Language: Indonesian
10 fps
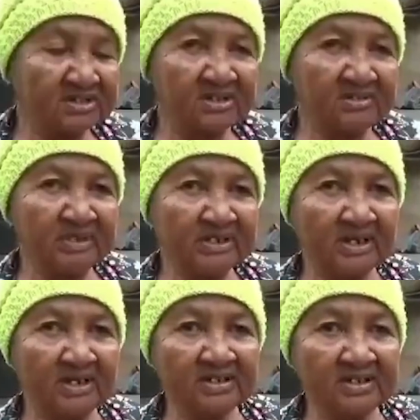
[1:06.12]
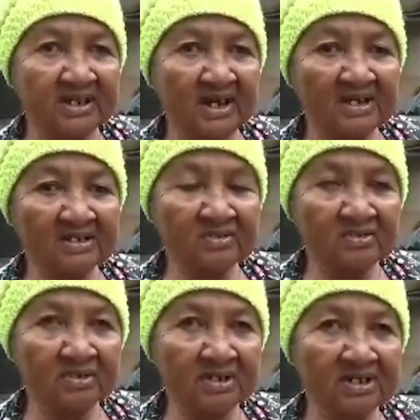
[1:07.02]
Jadi be, jangan dia hilang
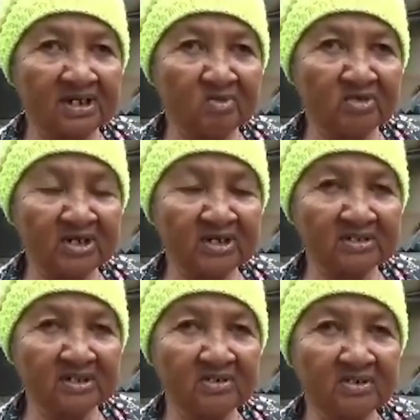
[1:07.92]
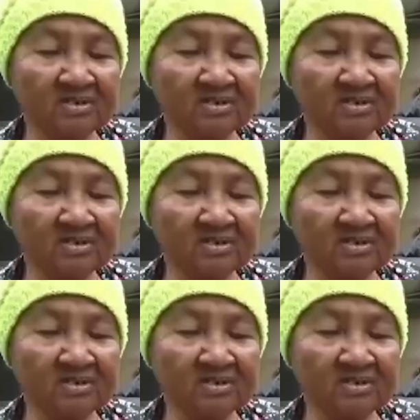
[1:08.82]
keturunan nenek moyang kita dulu.